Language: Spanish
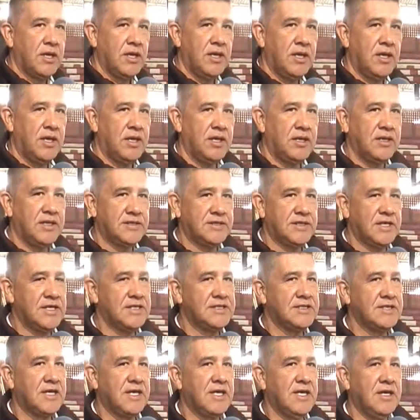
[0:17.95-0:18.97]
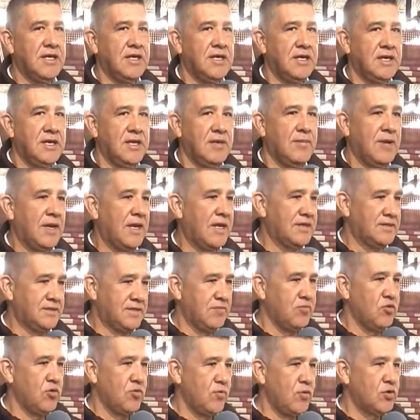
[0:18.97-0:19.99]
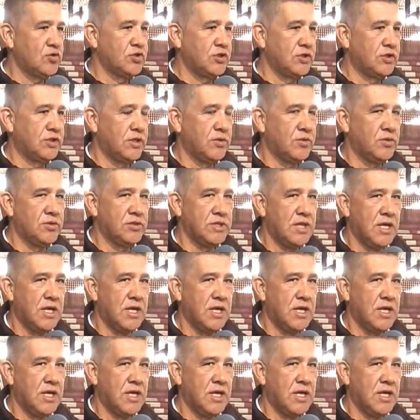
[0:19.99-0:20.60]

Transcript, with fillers: Eh, decirles que el balance es muy positivo